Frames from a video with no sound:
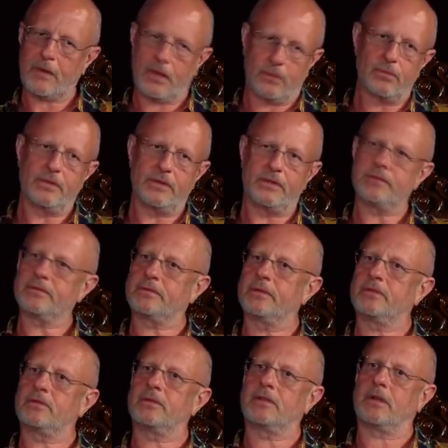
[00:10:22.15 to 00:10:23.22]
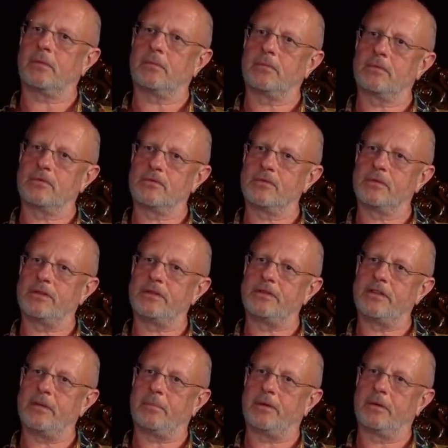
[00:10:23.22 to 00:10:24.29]
Ну, единственное, что там Джонни
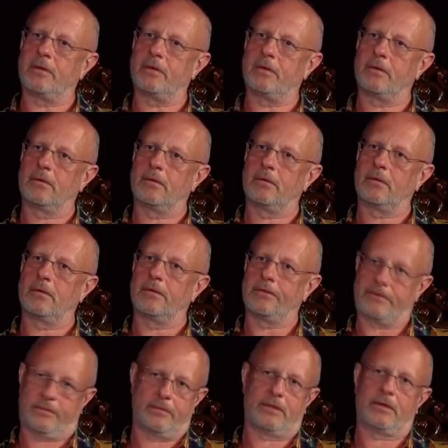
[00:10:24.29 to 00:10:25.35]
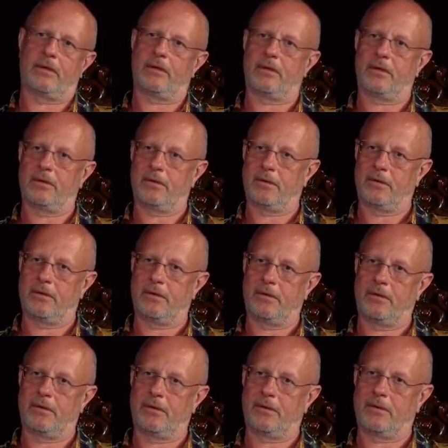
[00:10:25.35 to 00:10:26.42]
Депп действительно
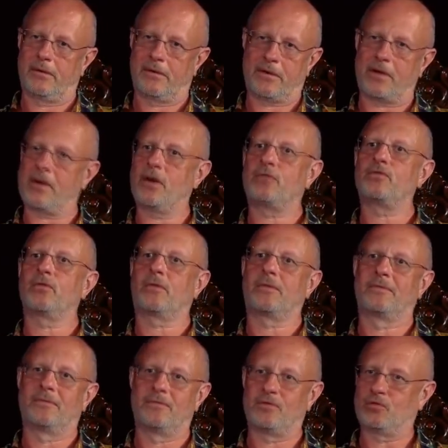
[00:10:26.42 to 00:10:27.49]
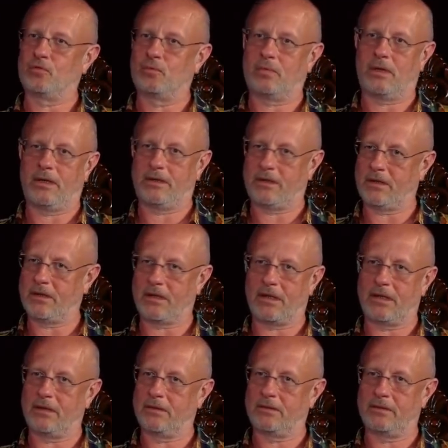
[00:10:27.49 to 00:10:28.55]
как актер выступает,
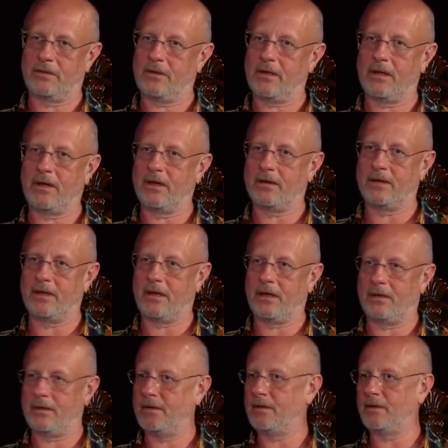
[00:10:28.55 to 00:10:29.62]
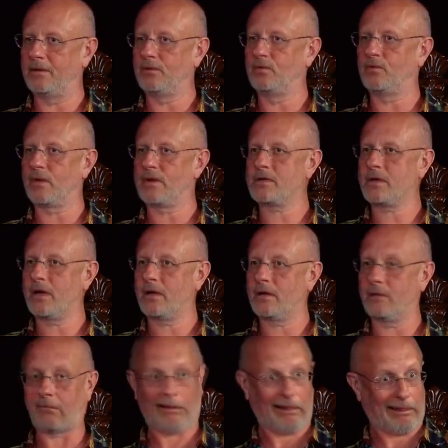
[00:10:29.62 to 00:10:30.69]
играет негодяя, не дурачка там